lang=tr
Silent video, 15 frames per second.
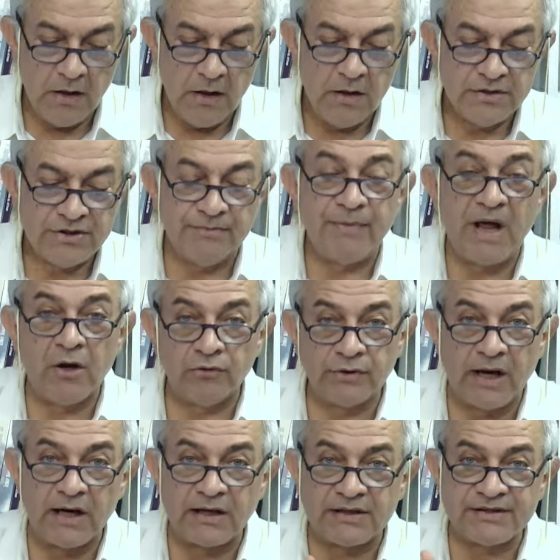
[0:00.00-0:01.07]
Şimdi ben
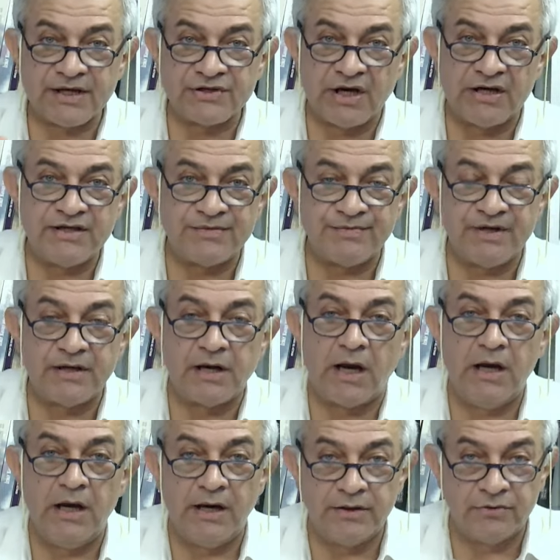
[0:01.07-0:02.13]
onlara kısaca İzmir'in
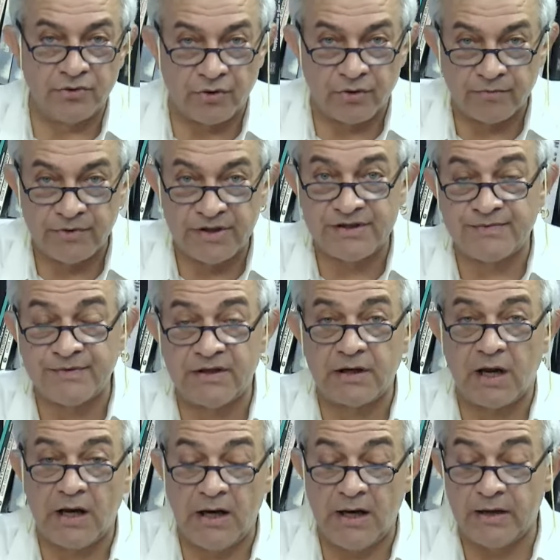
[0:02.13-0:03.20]
halleri diyorum. İzmir'in
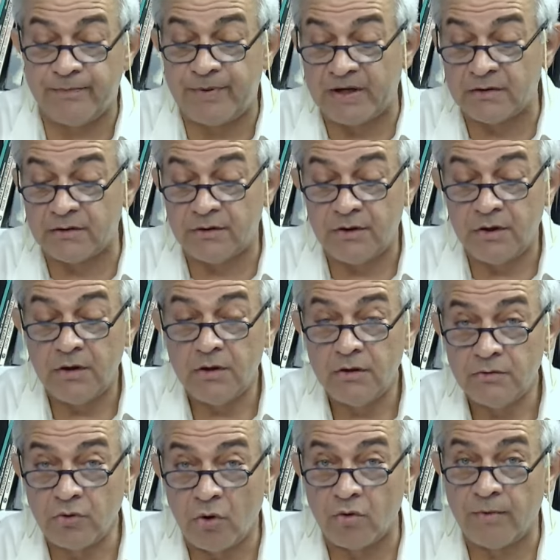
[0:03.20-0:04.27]
halleri pek
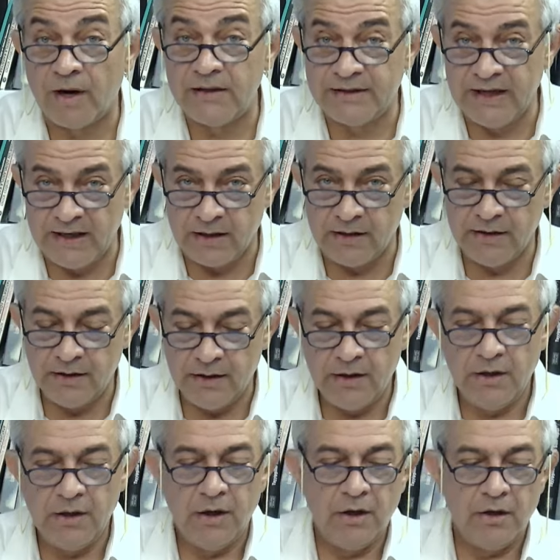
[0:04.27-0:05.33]
normal değil.
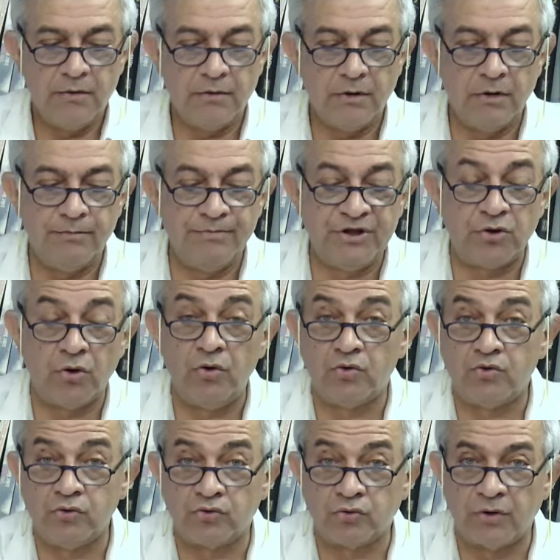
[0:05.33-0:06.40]
Ee, bir türlü
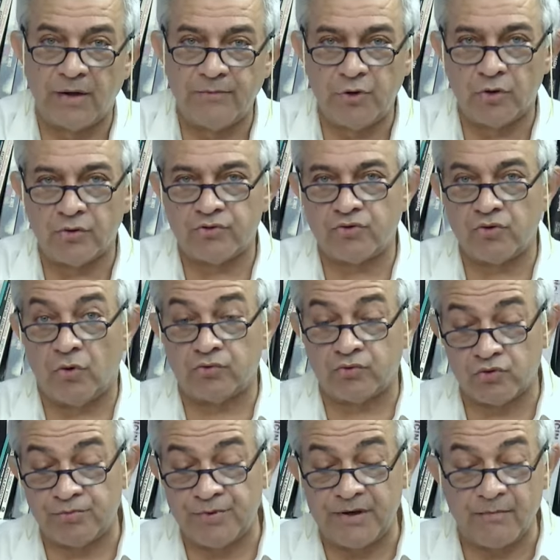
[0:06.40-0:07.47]
kurtulamıyoruz şu
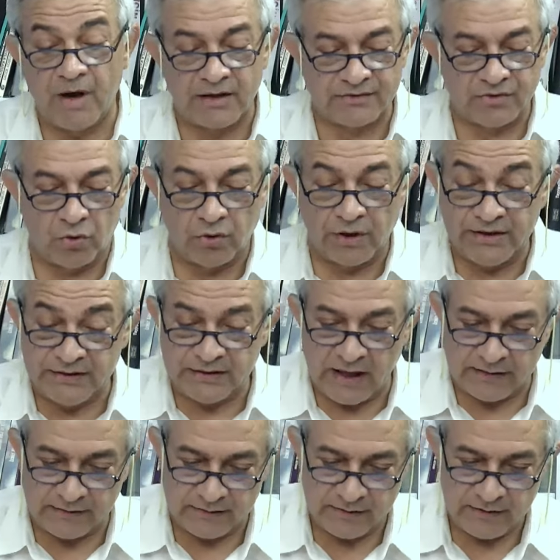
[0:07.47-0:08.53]
31 Mart
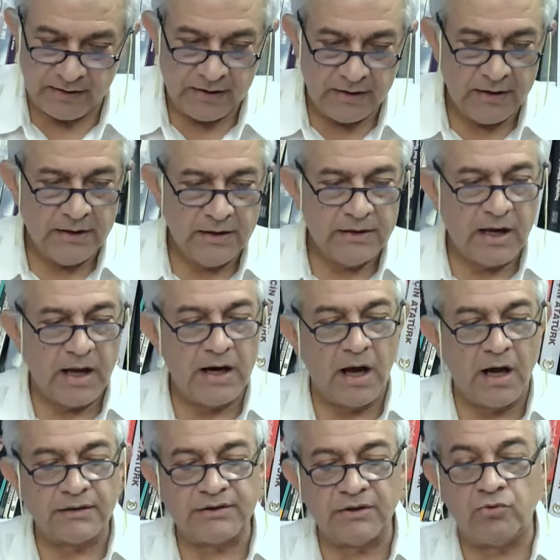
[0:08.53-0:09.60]
olayından. Yani
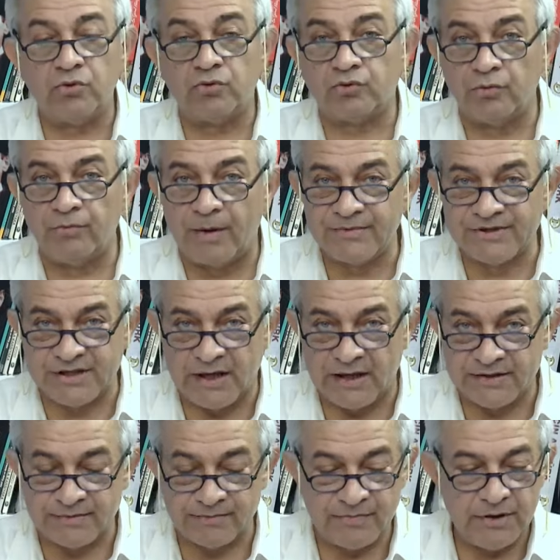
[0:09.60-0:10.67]
artık kurtulmamız
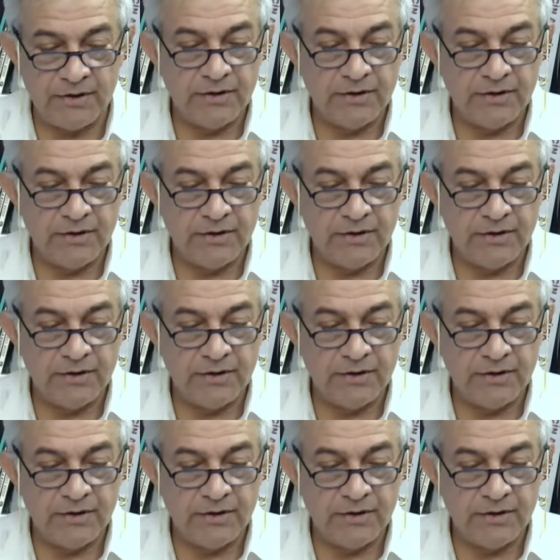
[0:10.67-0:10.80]
lazım.